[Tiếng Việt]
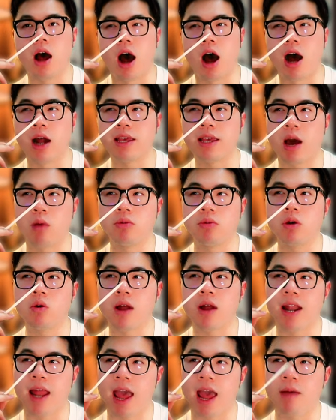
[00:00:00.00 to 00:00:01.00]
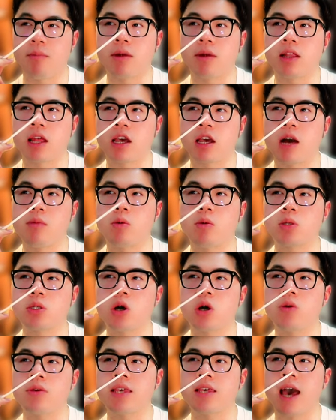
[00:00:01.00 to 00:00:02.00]
Ở dòng nước hoa nam thì có một
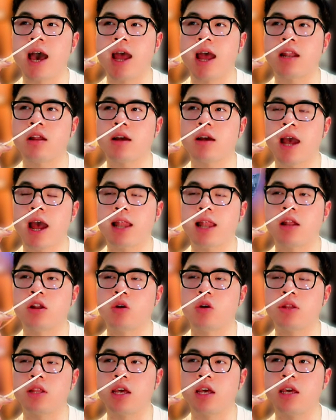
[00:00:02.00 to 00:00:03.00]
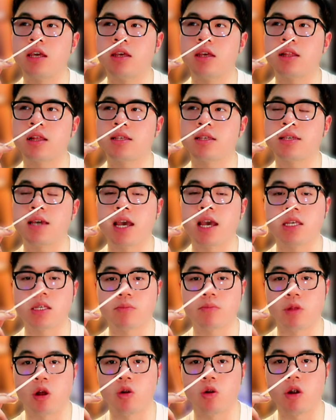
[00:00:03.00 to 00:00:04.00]
số chai nó khá là nổi tiếng như là chai
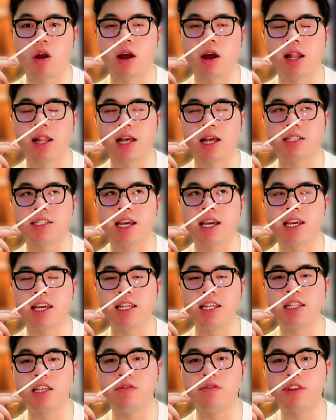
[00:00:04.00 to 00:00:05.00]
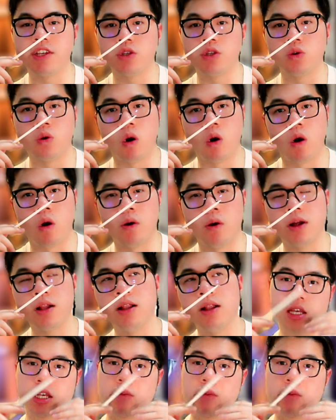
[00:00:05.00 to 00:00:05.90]
Explorer hay là chai Individual.